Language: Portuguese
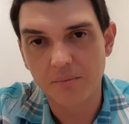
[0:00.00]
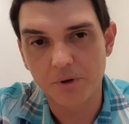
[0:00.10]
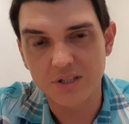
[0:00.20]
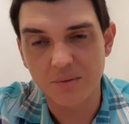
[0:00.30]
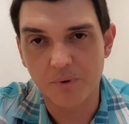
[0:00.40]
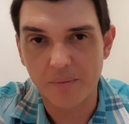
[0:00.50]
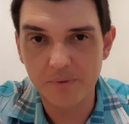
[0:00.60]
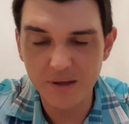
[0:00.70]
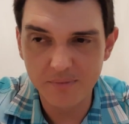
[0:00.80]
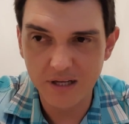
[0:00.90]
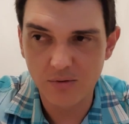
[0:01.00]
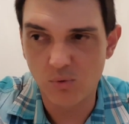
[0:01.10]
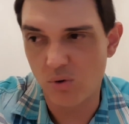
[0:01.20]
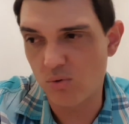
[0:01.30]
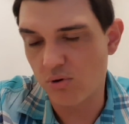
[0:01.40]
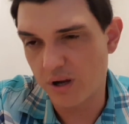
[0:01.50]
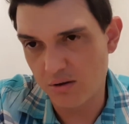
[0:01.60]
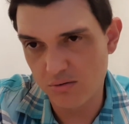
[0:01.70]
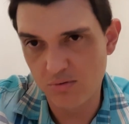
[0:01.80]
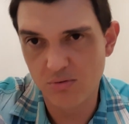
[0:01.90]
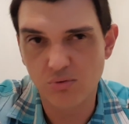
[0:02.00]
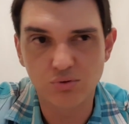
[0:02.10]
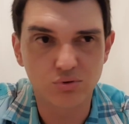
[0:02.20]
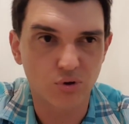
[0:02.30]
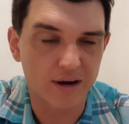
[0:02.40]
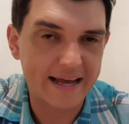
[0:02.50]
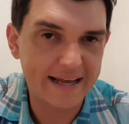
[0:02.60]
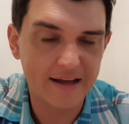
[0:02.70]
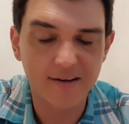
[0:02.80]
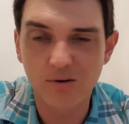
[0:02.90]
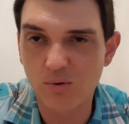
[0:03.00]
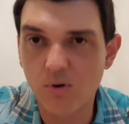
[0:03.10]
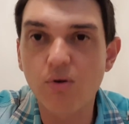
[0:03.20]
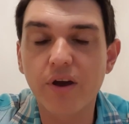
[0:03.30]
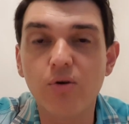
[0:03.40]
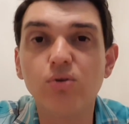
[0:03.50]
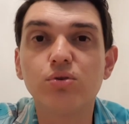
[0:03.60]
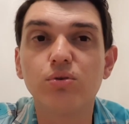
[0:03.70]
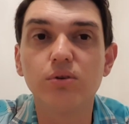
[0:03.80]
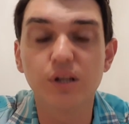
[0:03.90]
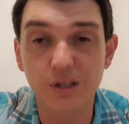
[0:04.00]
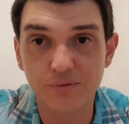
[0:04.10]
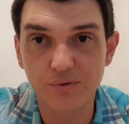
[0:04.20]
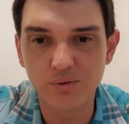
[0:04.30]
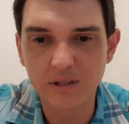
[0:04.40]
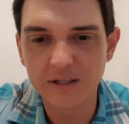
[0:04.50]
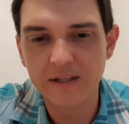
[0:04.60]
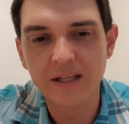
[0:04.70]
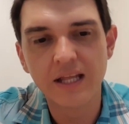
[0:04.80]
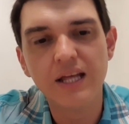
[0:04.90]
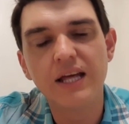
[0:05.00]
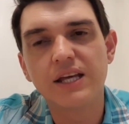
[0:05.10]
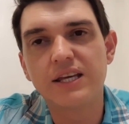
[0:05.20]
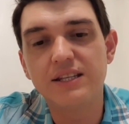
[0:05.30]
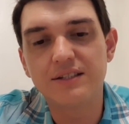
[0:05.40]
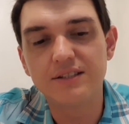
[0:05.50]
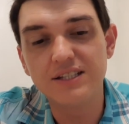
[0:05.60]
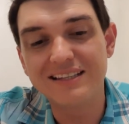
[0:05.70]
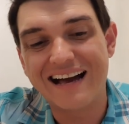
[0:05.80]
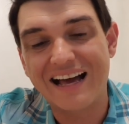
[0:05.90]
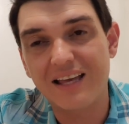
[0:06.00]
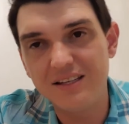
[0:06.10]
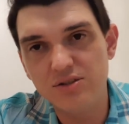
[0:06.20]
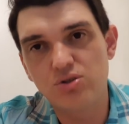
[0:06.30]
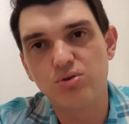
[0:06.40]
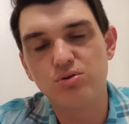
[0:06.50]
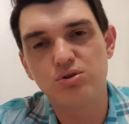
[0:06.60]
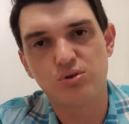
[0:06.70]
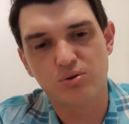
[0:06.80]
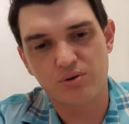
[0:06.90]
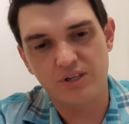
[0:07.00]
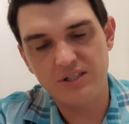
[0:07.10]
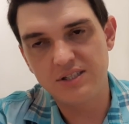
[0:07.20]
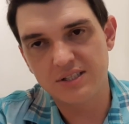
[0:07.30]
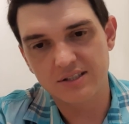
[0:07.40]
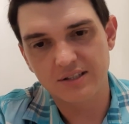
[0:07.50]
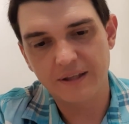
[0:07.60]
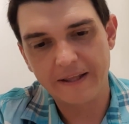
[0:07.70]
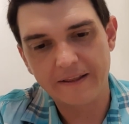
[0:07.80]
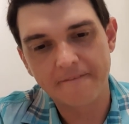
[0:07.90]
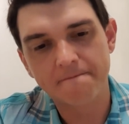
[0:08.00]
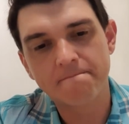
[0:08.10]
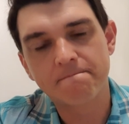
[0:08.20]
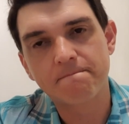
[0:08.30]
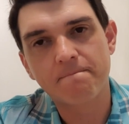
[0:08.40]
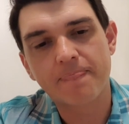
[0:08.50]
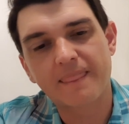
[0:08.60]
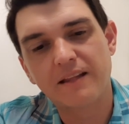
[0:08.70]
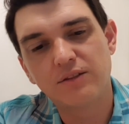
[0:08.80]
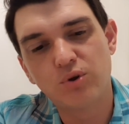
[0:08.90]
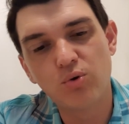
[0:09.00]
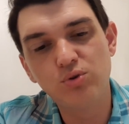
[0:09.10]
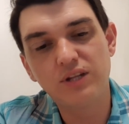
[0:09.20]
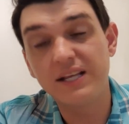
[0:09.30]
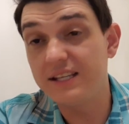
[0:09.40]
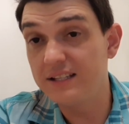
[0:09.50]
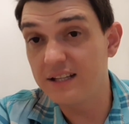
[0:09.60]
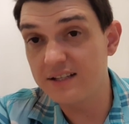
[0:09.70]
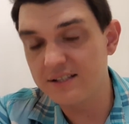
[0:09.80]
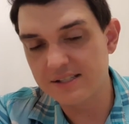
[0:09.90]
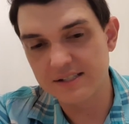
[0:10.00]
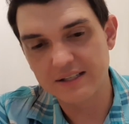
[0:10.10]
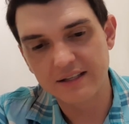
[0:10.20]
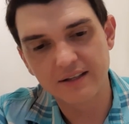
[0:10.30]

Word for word: por exemplo, a Bíblia, o Alcorão, o Torá ou qualquer outro livro que te dá instruções, doutrinas,